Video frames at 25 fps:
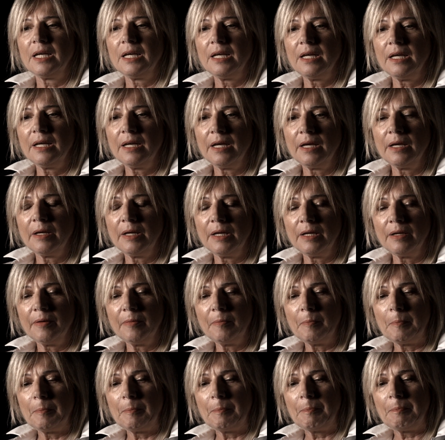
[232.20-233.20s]
e,
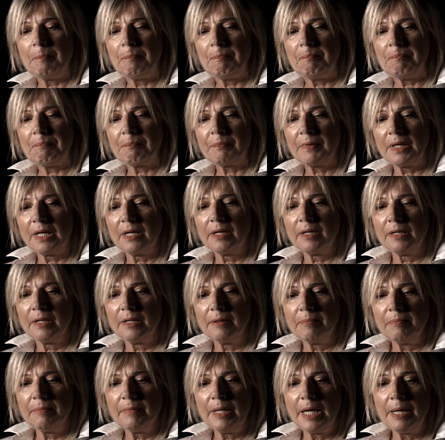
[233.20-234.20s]
ehm,
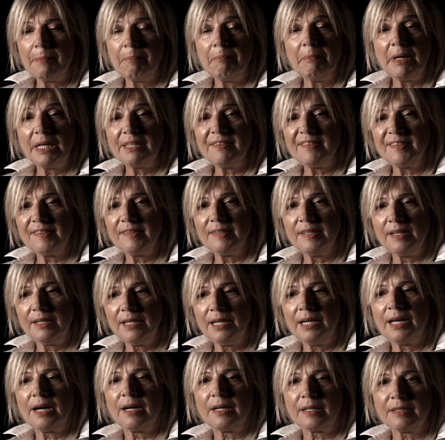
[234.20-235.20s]
e mezzi
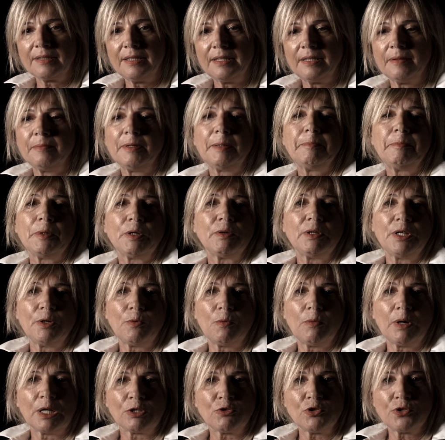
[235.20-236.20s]
dell'arte, ma il mio
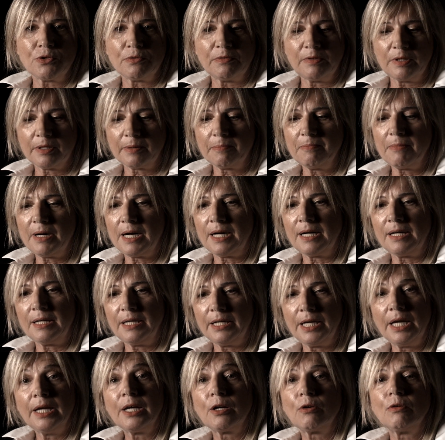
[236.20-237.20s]
linguaggio
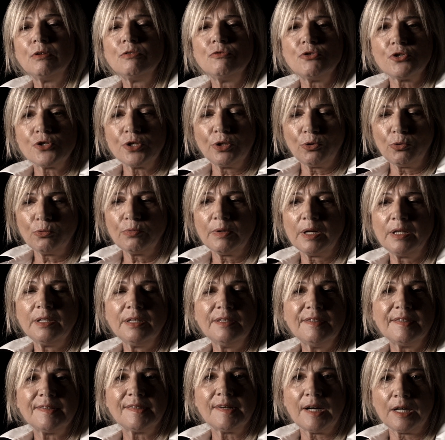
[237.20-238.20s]
verbale e
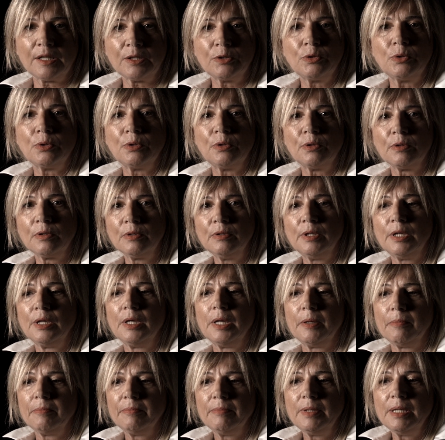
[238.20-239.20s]
concettualizzando
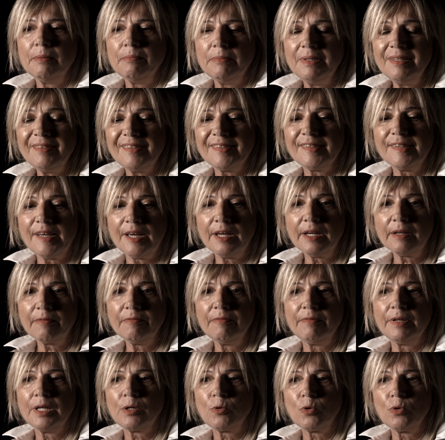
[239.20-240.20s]
mi, mi
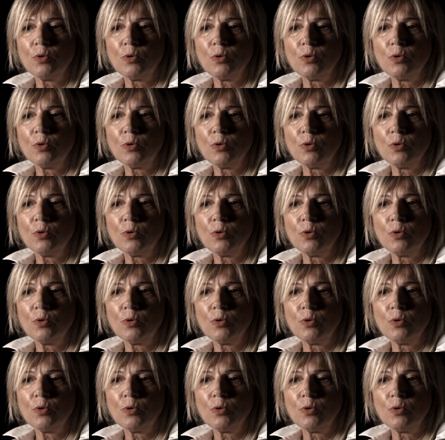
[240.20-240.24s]
serve